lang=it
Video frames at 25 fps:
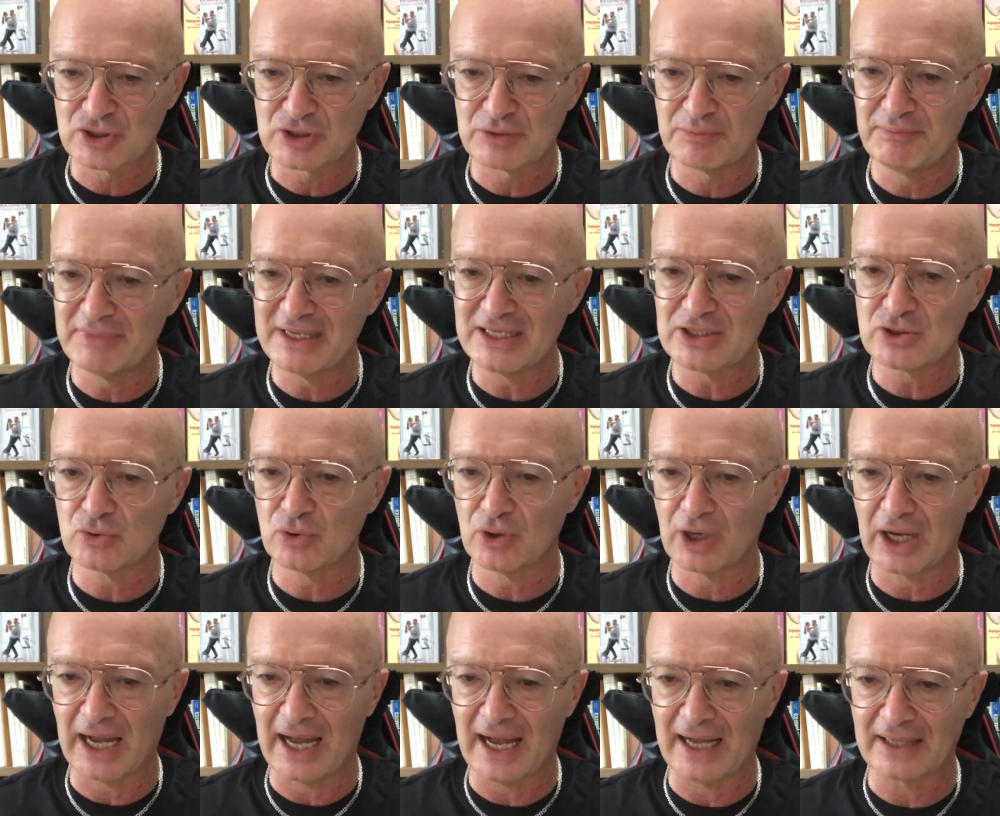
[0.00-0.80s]

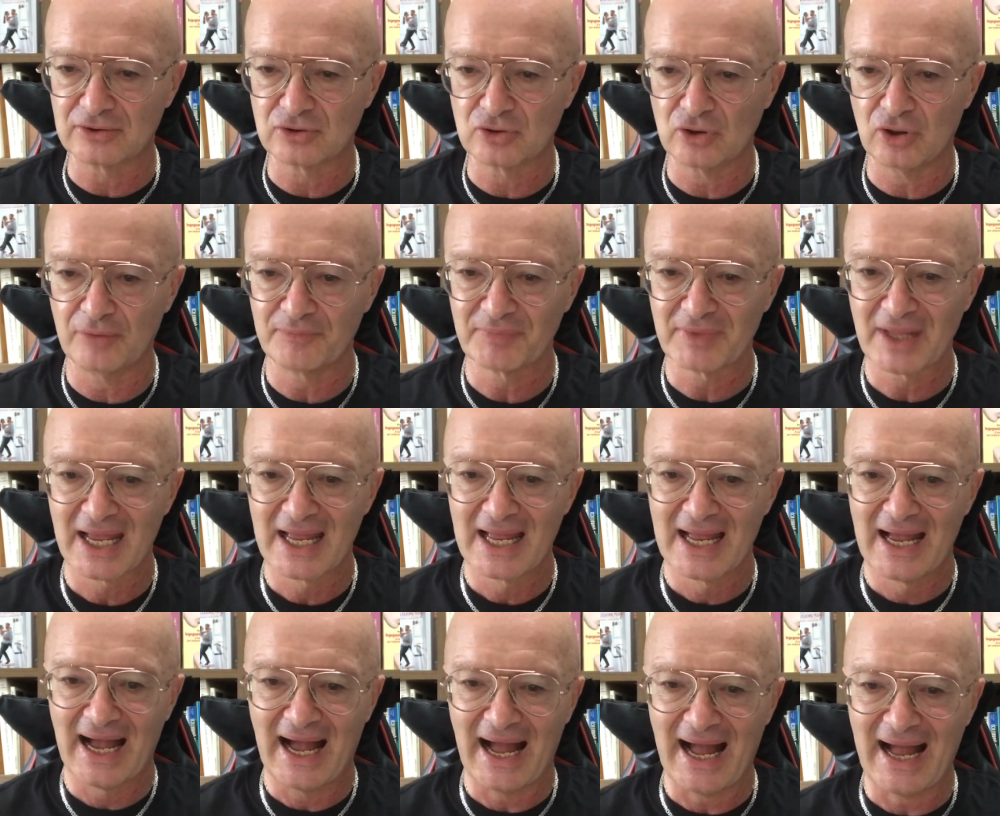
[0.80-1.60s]
smisurato,
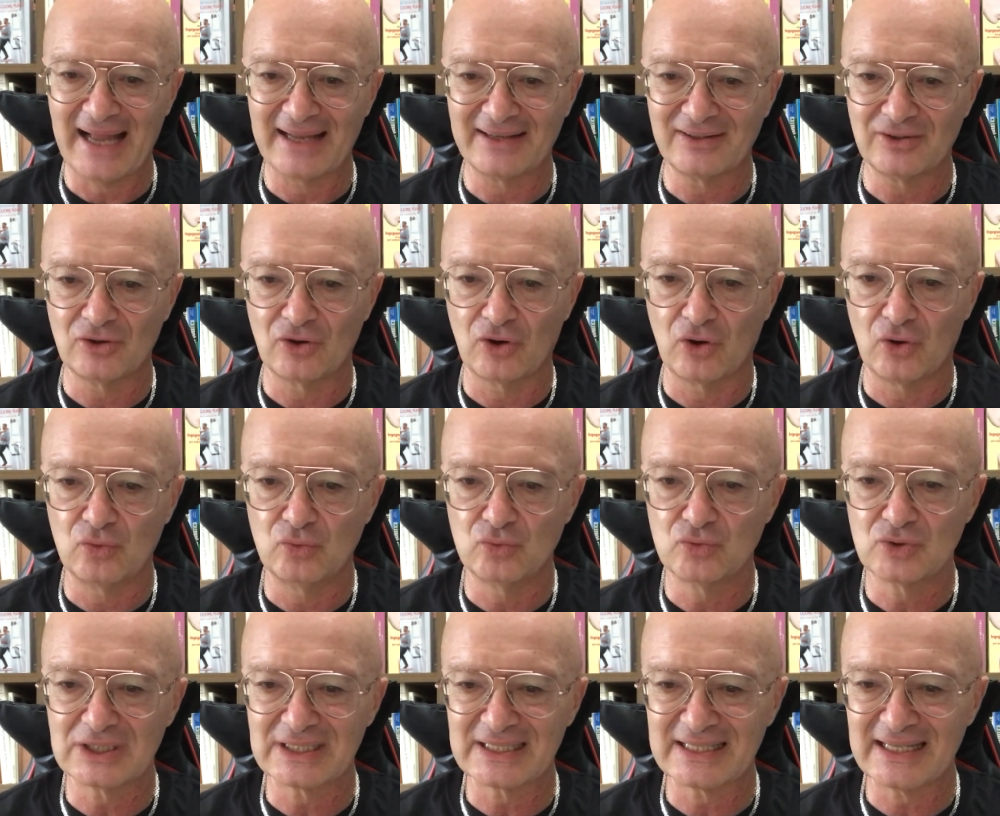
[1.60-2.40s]
hanno
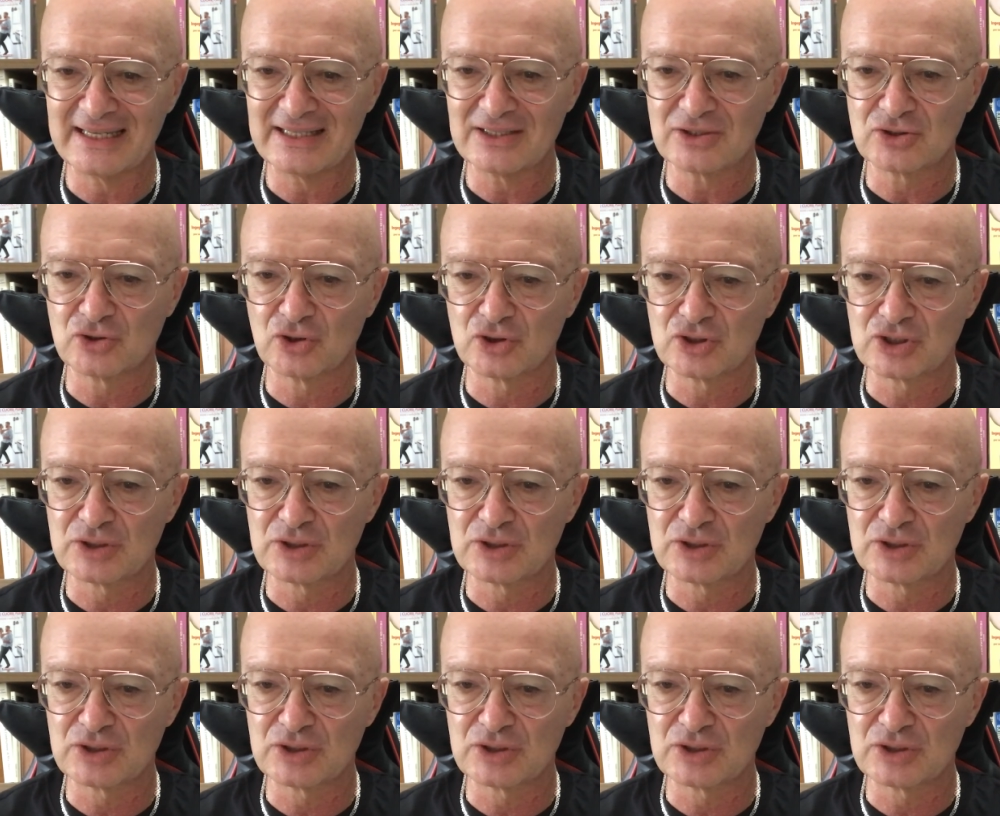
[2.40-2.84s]
un senso